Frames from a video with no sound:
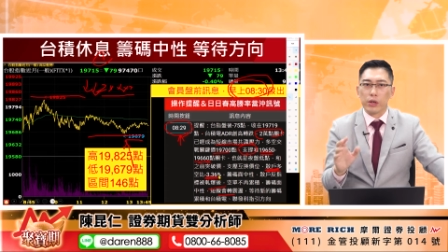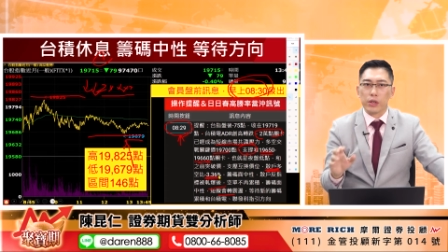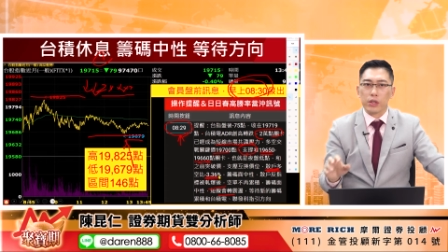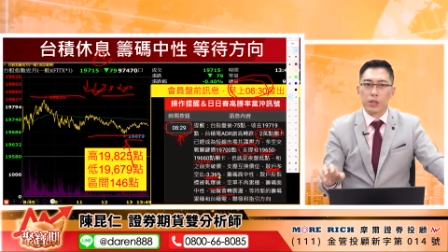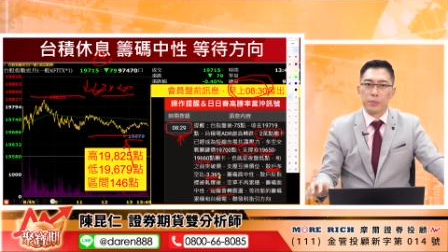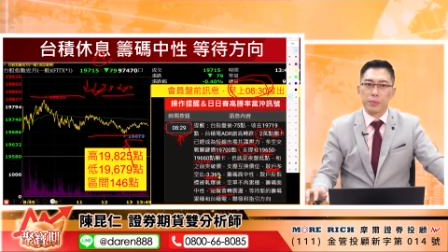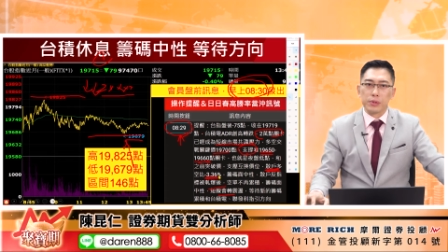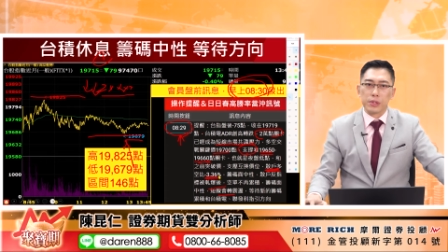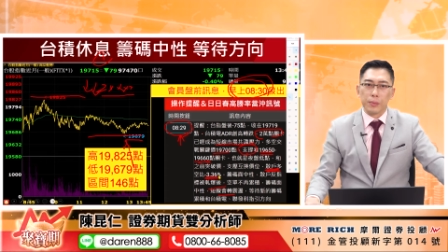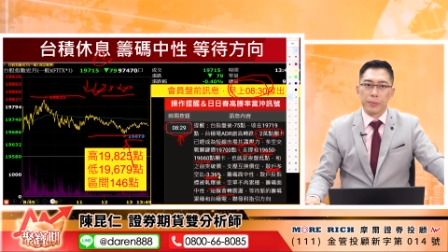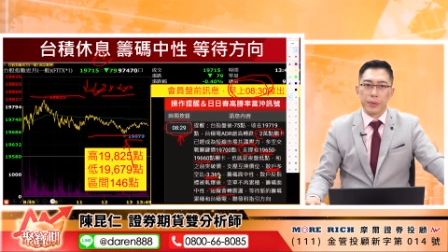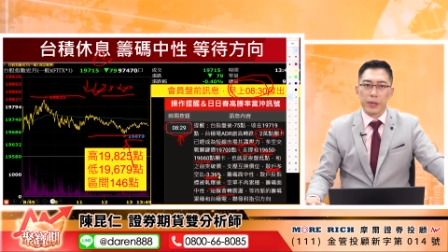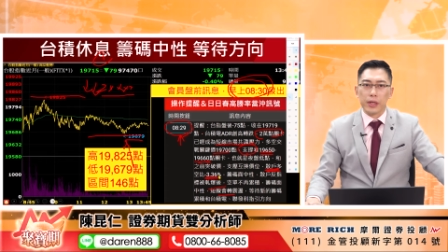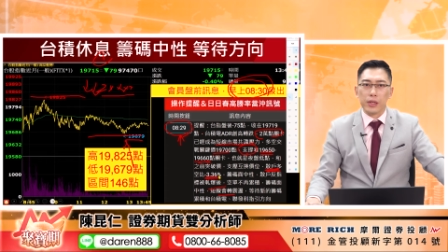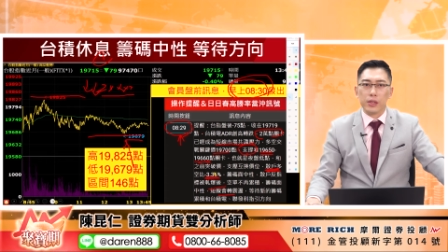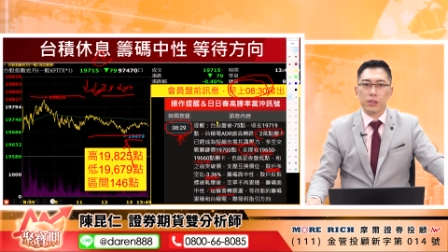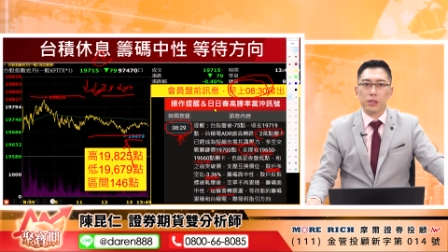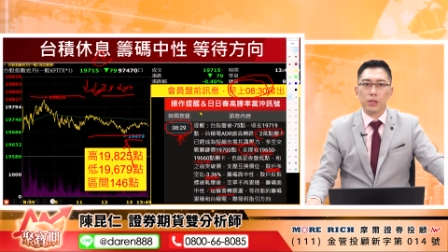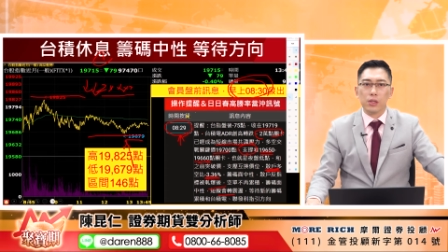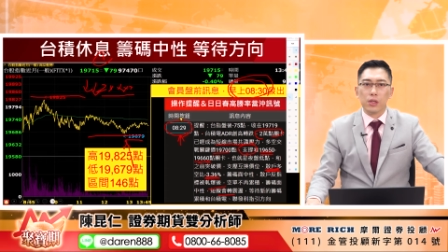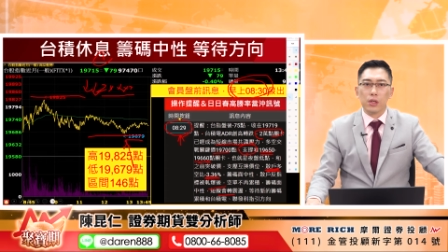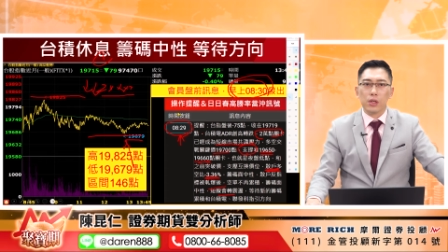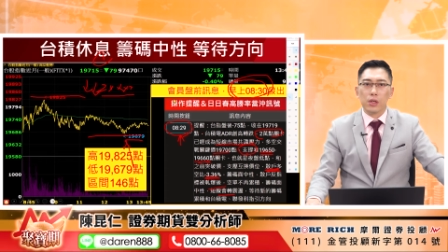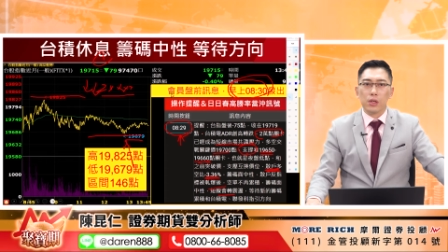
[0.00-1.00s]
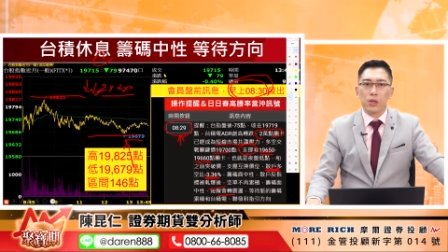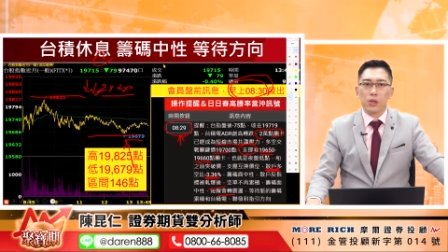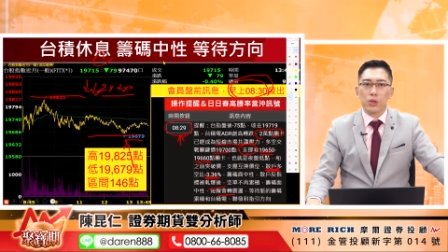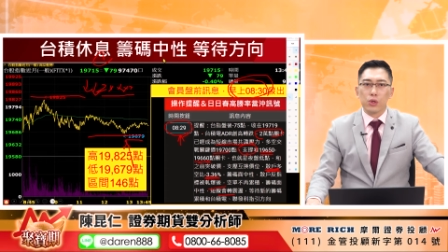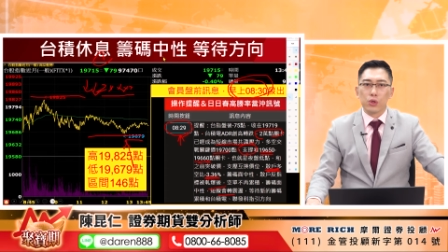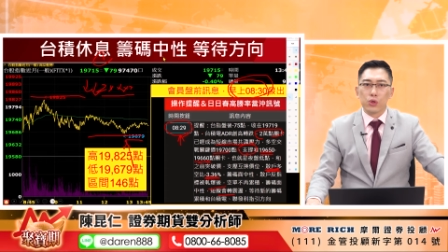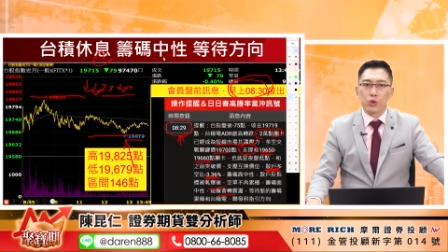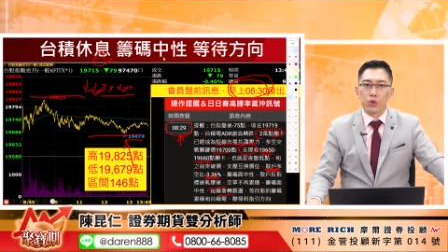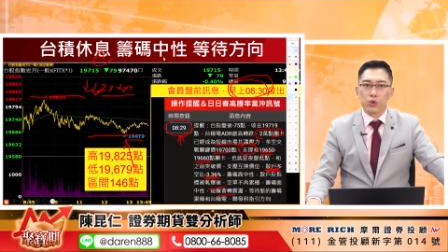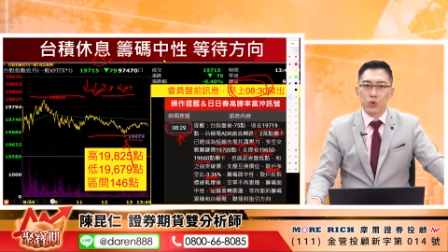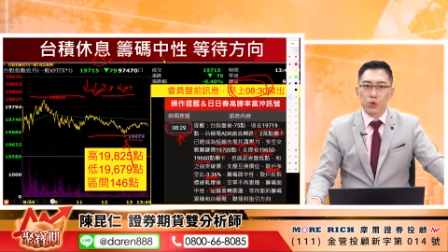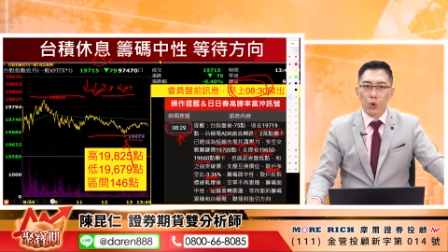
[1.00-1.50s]
一个比较偏。
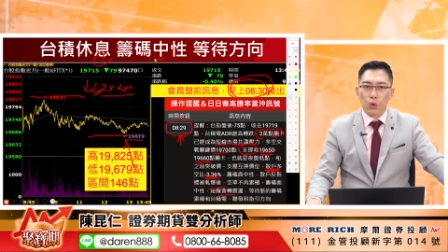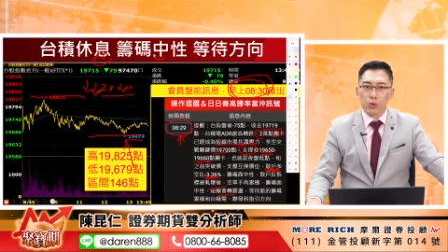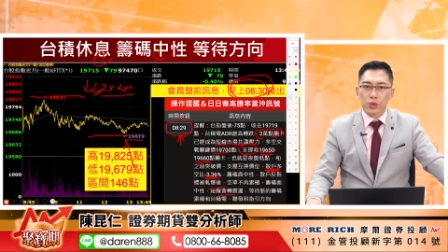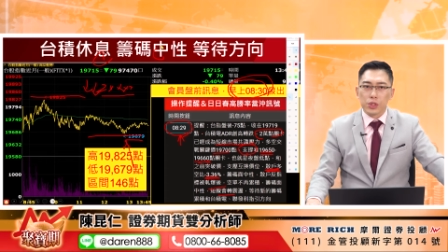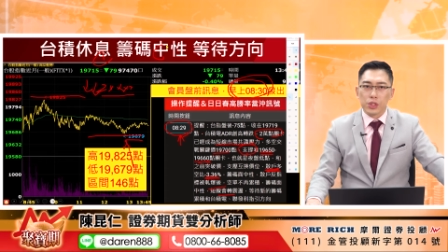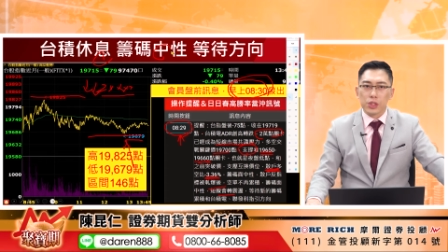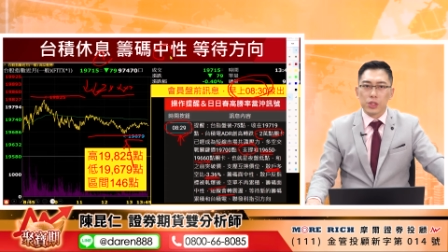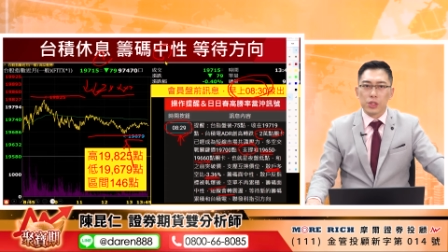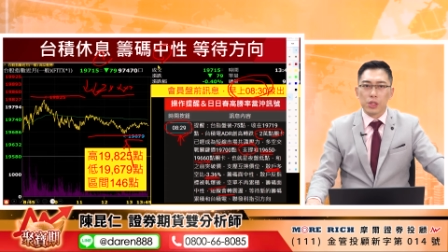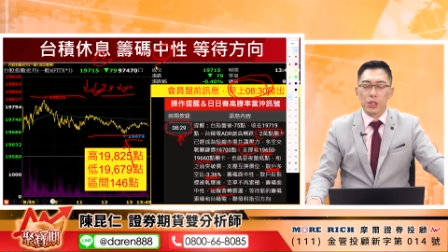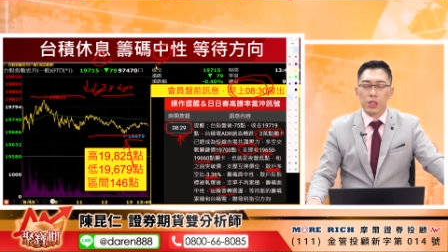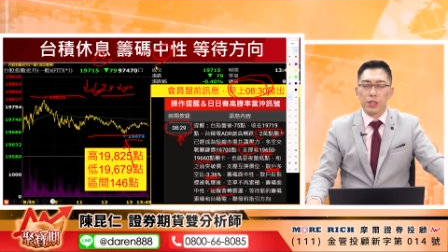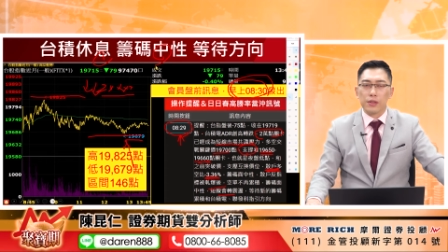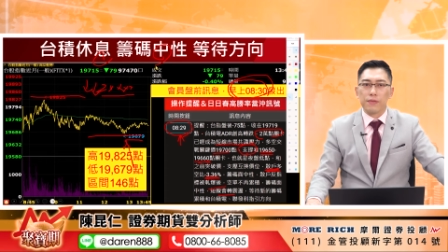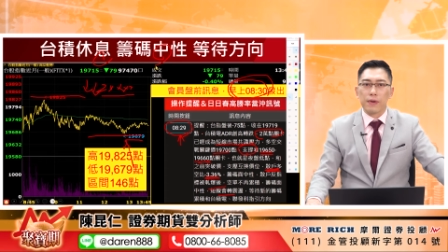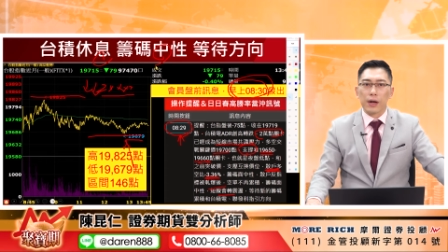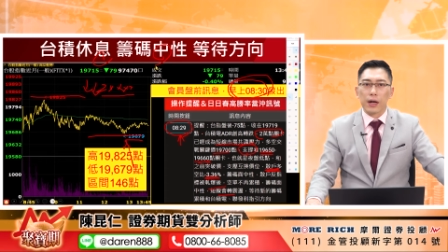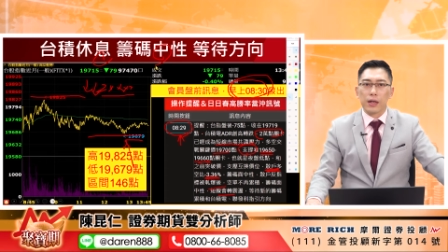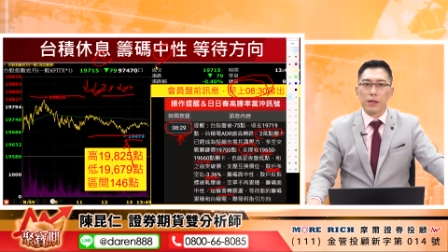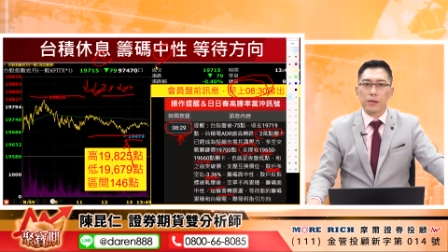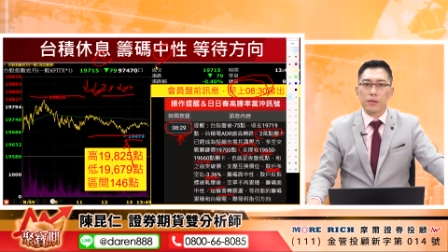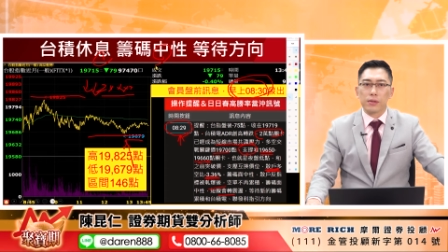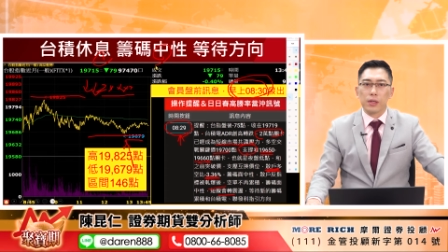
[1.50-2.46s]
中性的地方，